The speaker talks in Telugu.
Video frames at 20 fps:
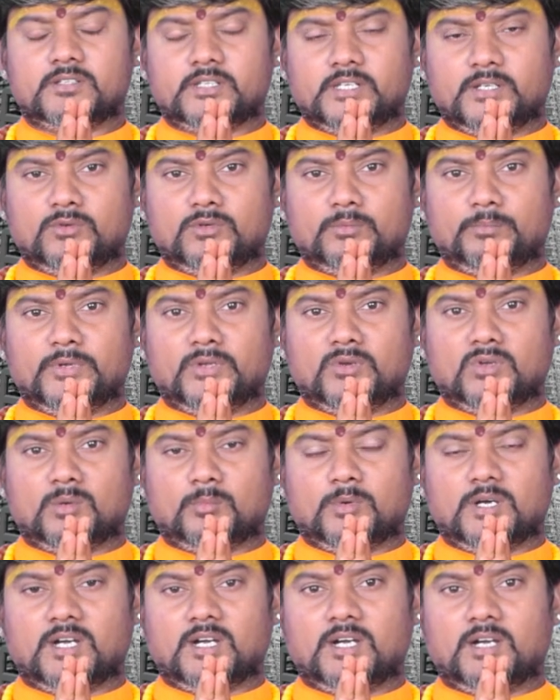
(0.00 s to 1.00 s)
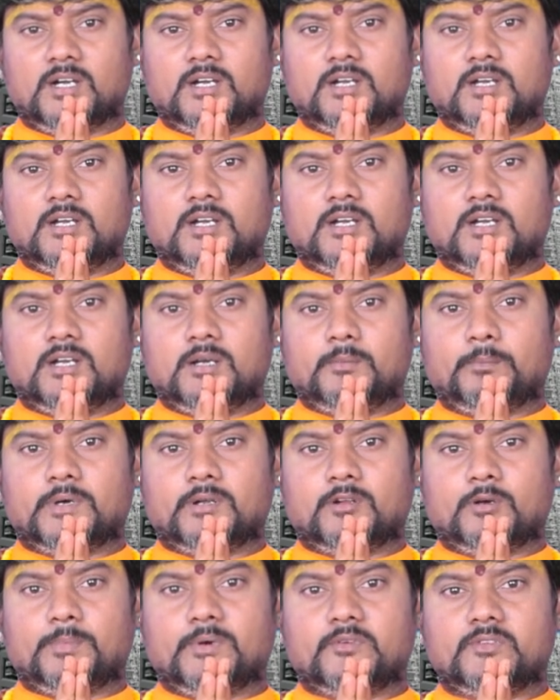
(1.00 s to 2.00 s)
శ్రీ గురుభ్యో నమ
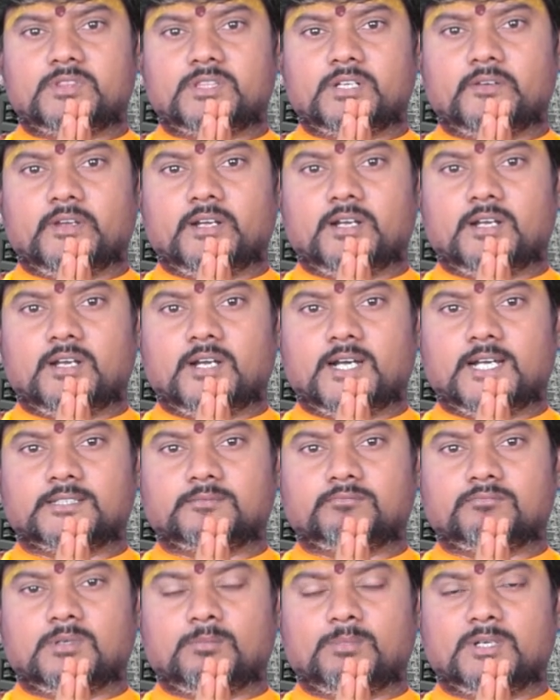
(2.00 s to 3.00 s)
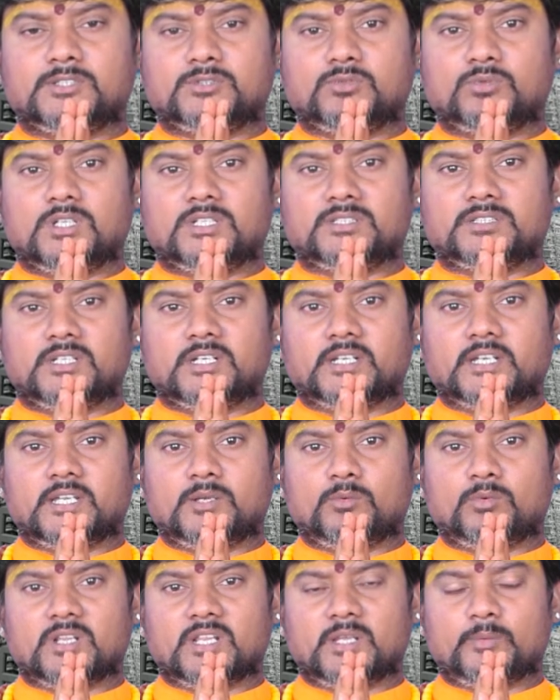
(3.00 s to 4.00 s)
పరమపవిత్రమైన నా ఆత్మబంధువులందరికీ
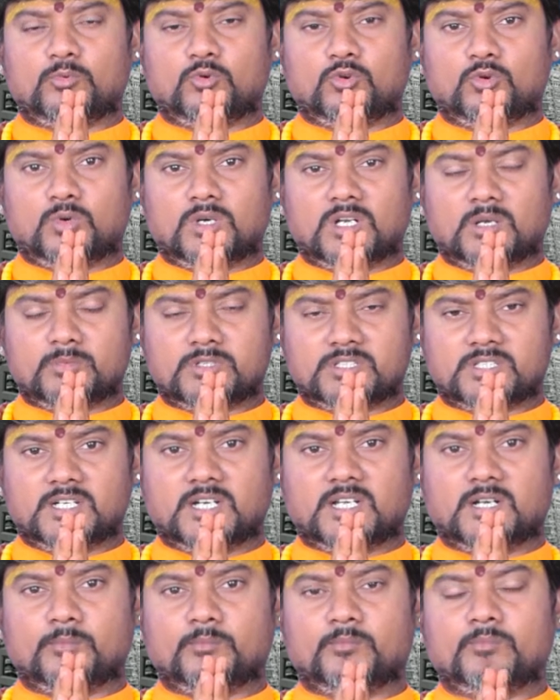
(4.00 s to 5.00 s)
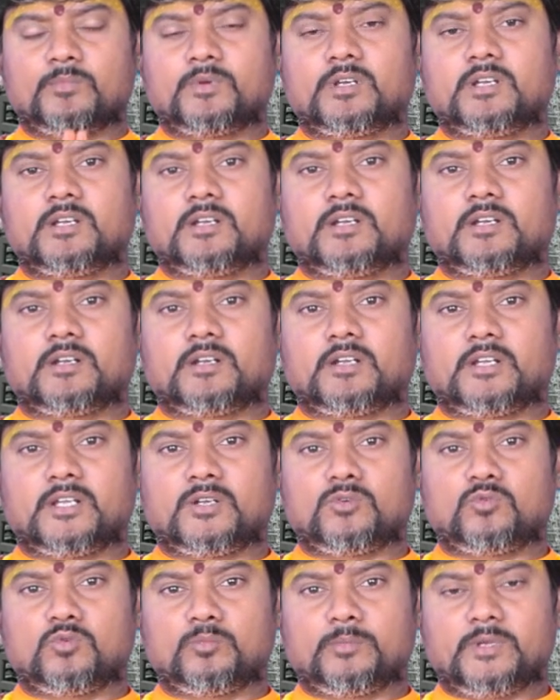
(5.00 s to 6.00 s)
హృదయపూర్వక నమస్కారం
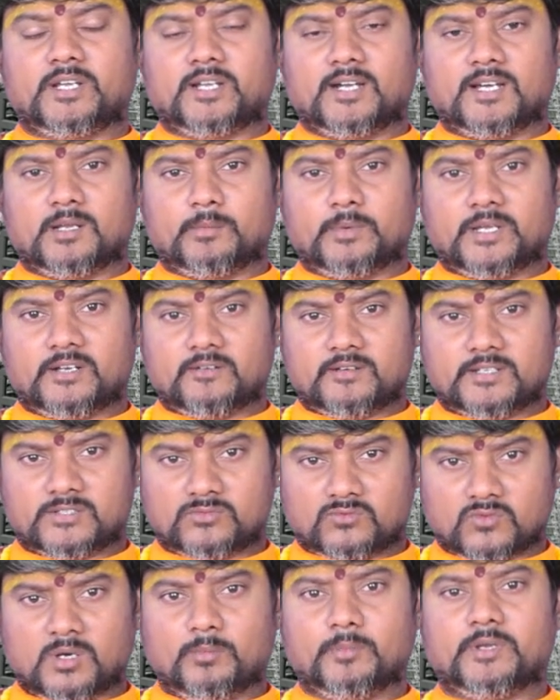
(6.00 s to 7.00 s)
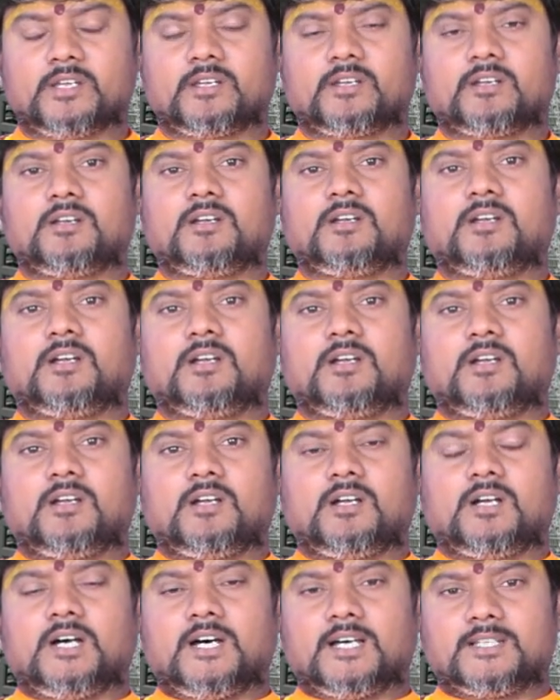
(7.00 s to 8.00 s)
నేను మీ కాలభైరవ స్వామి
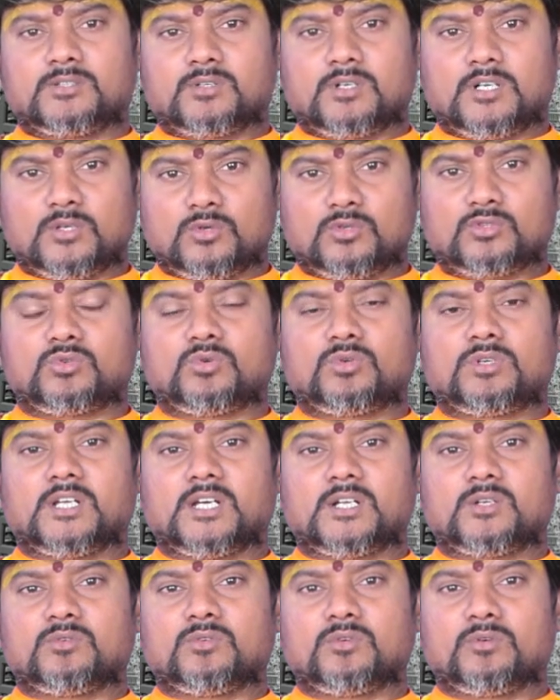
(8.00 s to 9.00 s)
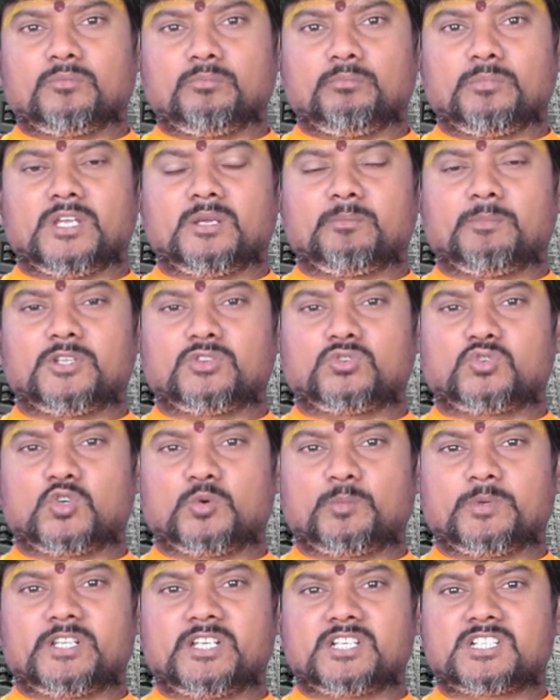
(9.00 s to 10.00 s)
అందరూ అడుగుతుంటారు మీ
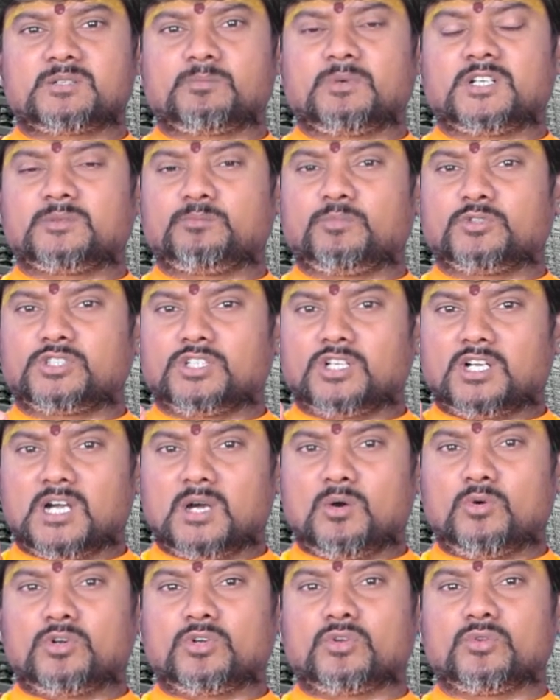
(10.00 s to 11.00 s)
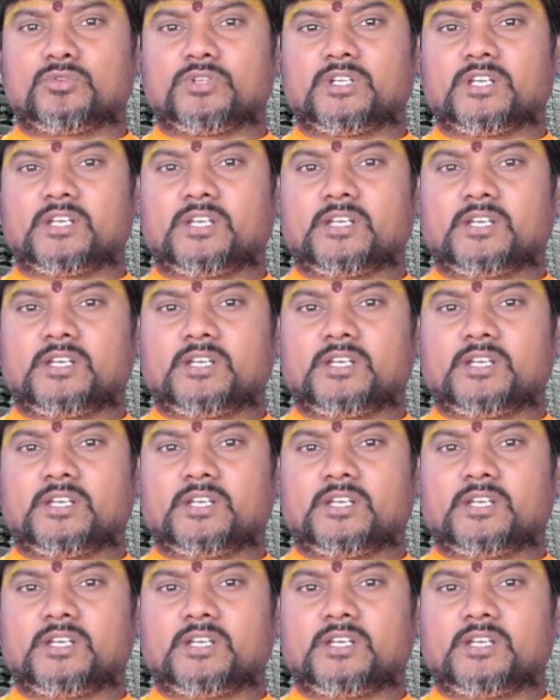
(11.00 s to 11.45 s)
మంత్రోపదేశం అద్భుతంగా ఉంటుంది